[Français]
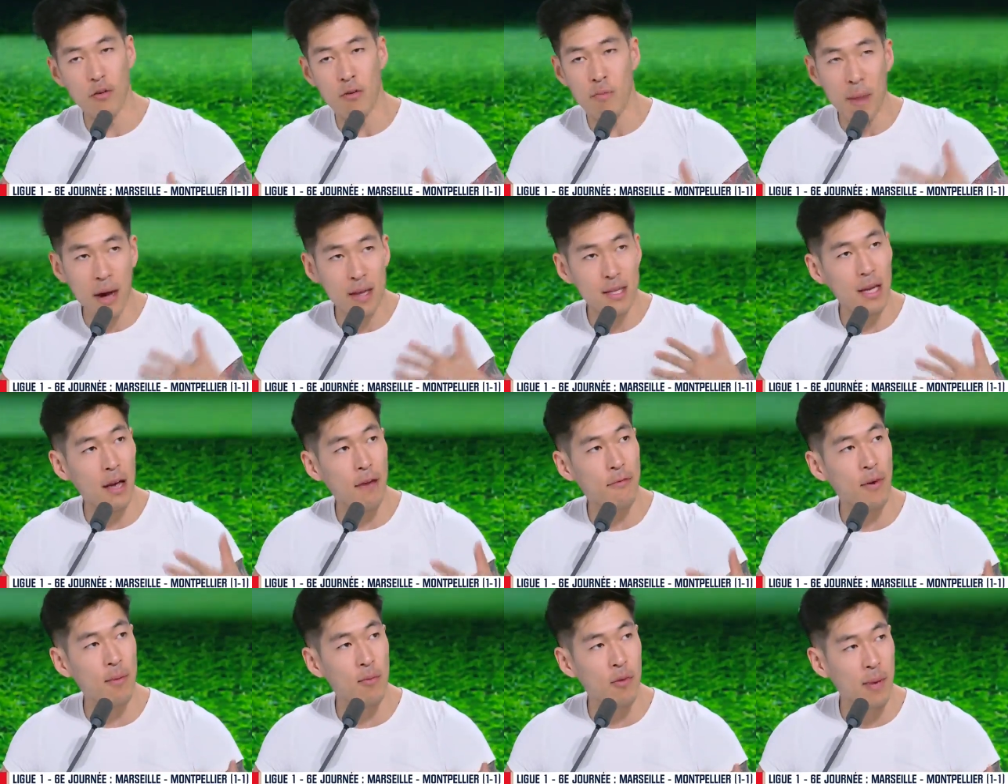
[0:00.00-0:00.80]
que
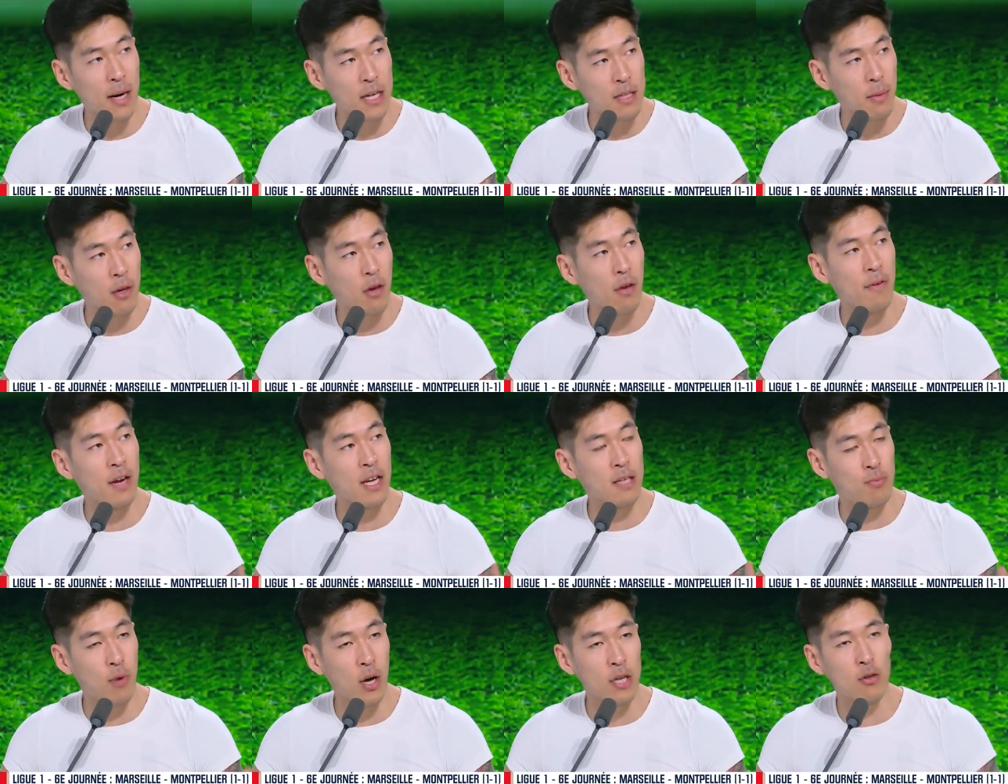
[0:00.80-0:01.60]
Marseille a bah, fait un bon match, mais que
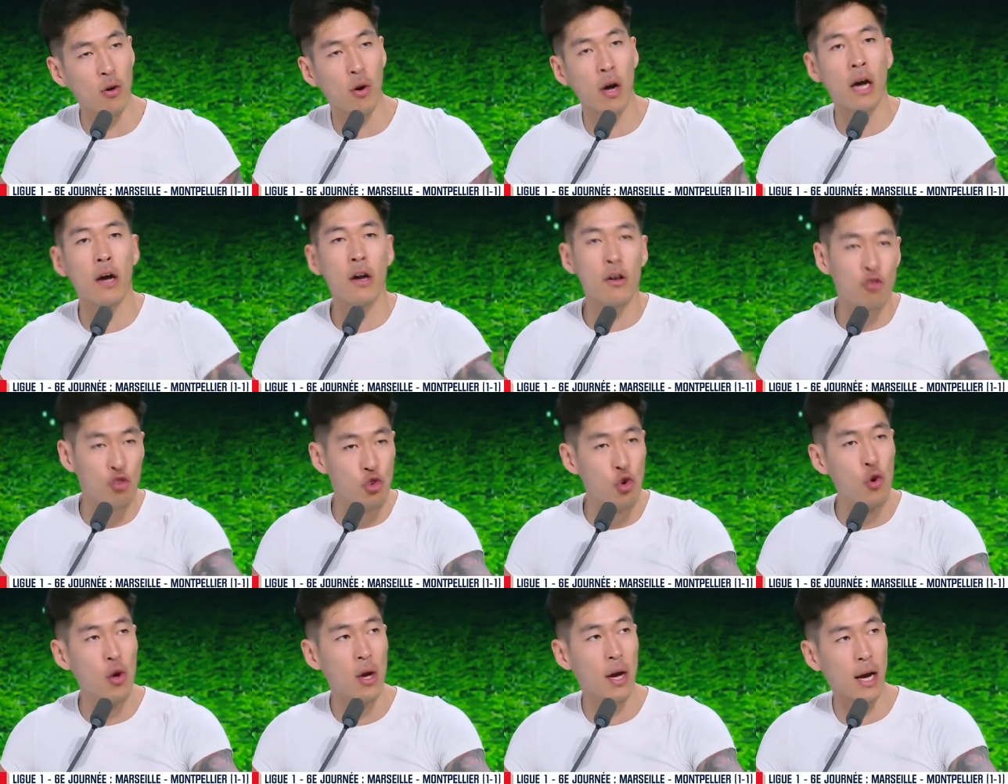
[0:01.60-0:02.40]
Villas-Boas aurait
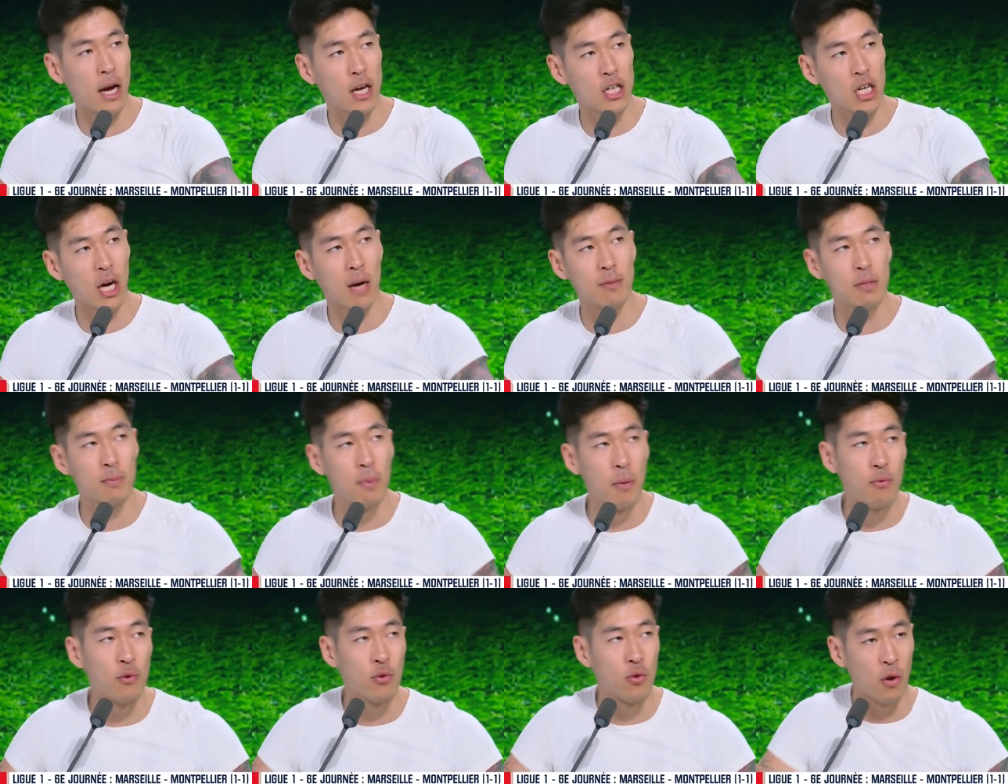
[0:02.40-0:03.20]
dû réagir un
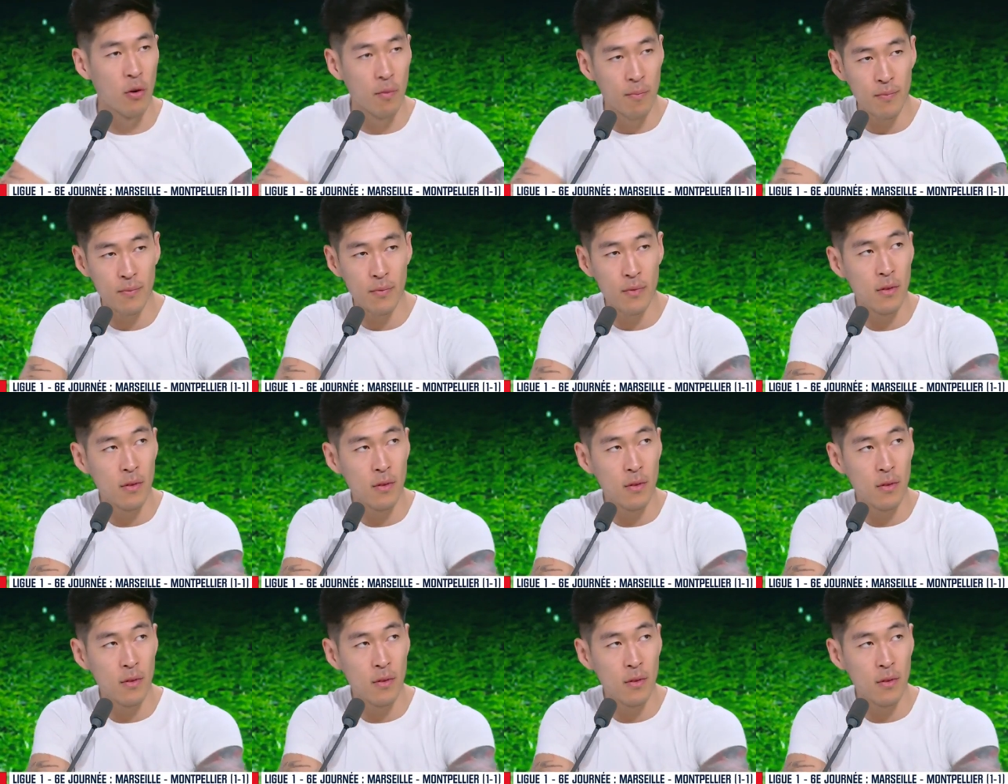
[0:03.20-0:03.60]
petit peu plus tôt.